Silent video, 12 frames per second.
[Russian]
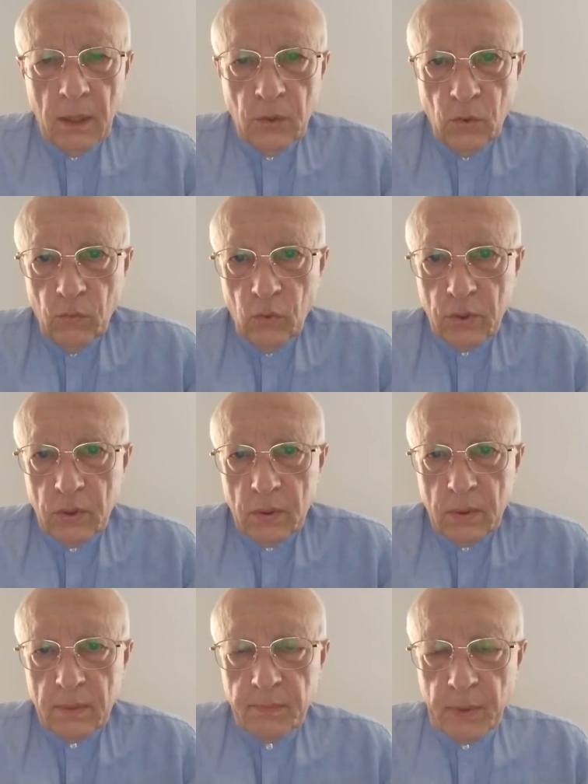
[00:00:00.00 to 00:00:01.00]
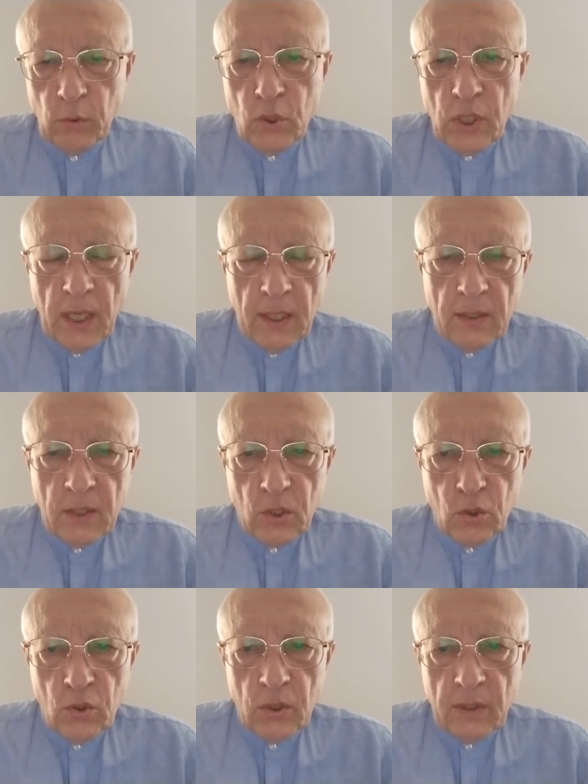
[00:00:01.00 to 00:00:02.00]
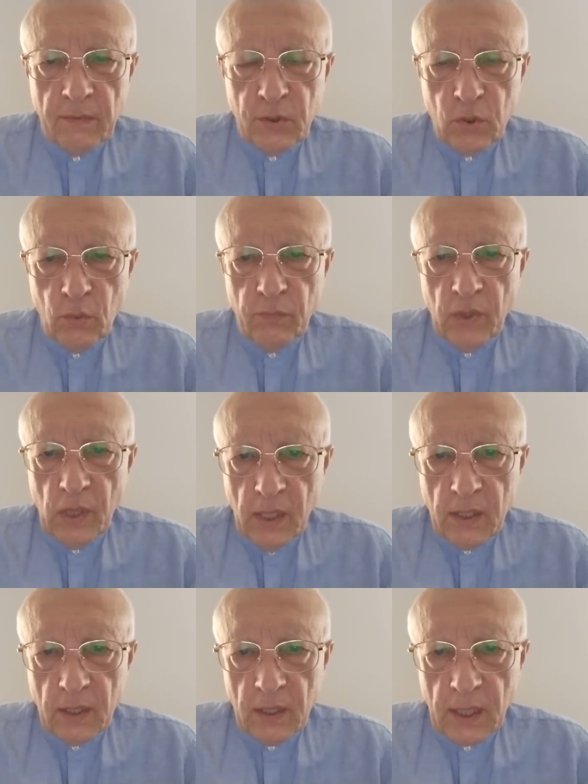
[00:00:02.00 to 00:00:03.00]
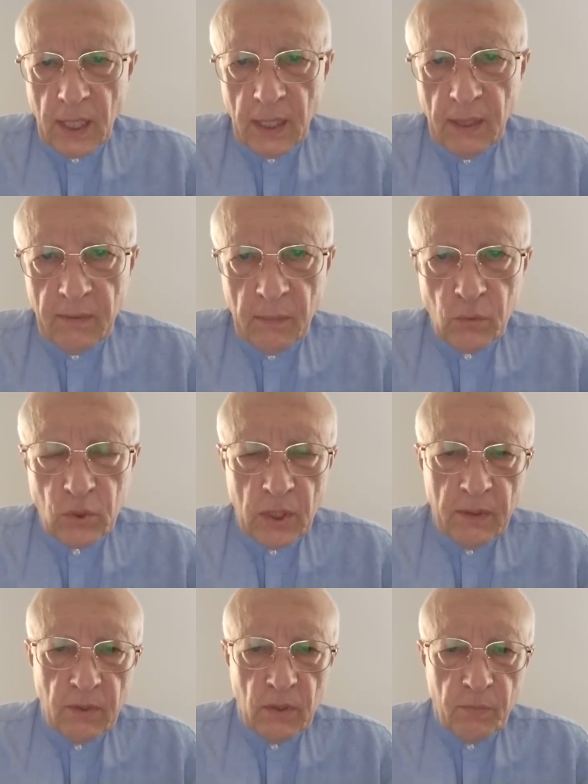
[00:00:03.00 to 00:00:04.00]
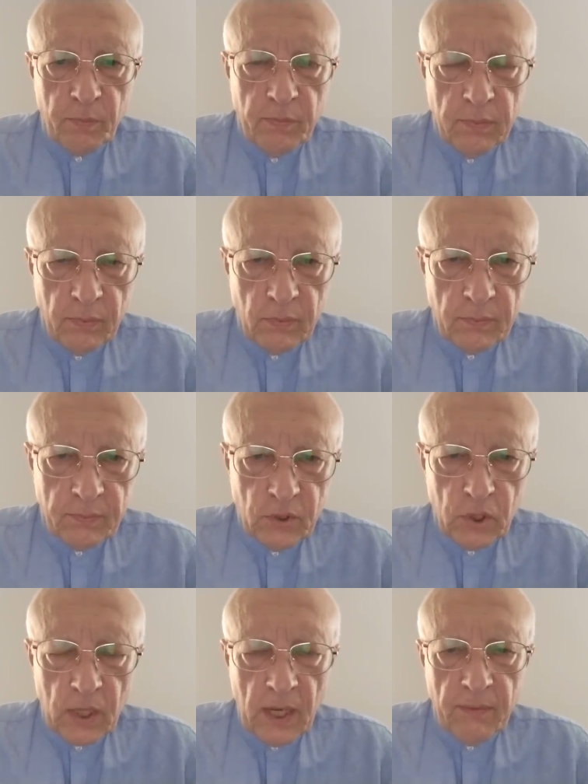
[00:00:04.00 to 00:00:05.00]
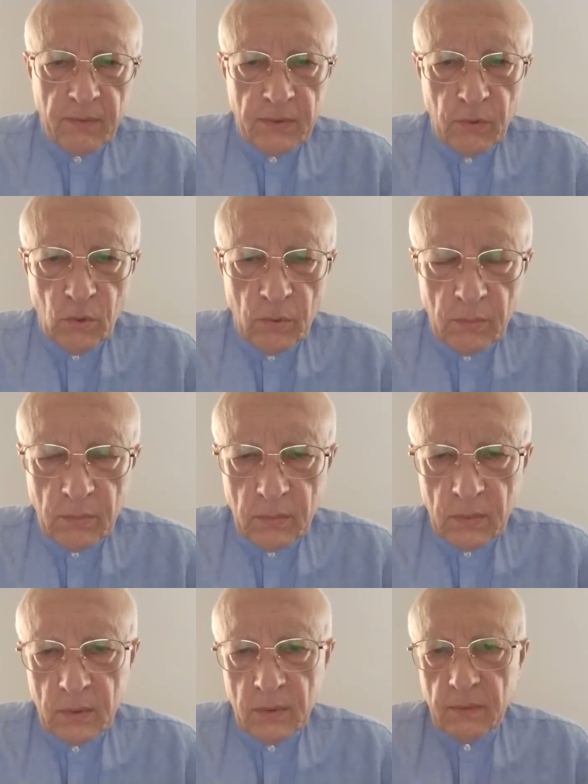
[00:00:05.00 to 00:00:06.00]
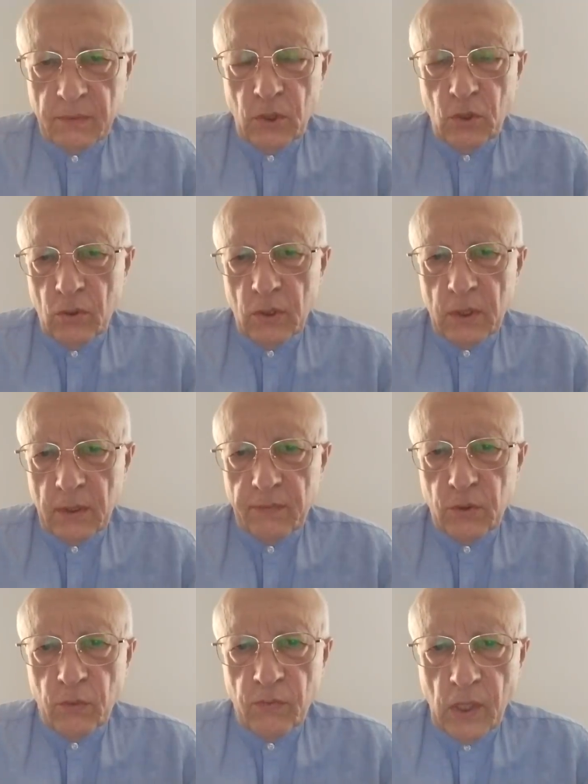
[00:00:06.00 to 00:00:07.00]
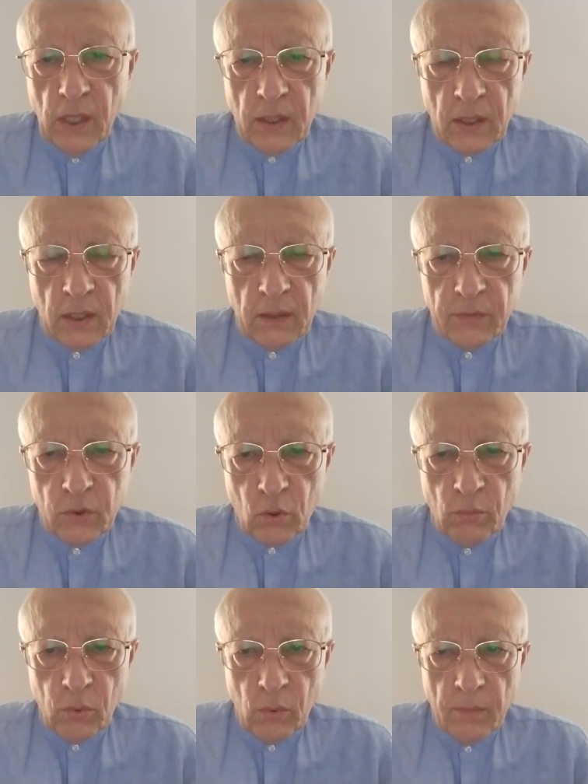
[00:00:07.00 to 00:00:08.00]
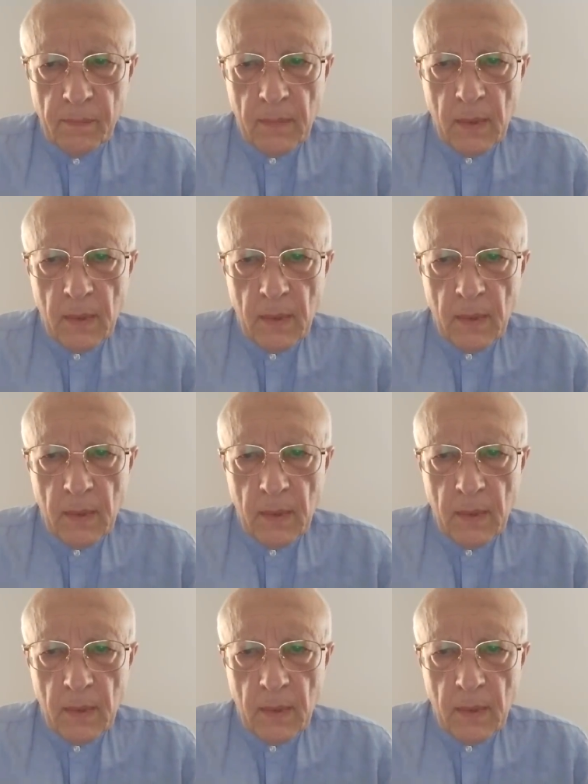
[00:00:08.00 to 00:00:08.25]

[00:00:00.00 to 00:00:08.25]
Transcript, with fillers: Ну вот, получается, что это все вылетело, как я вам уже говорил вот вчера в своем э, видео, это все вылетело в трубу.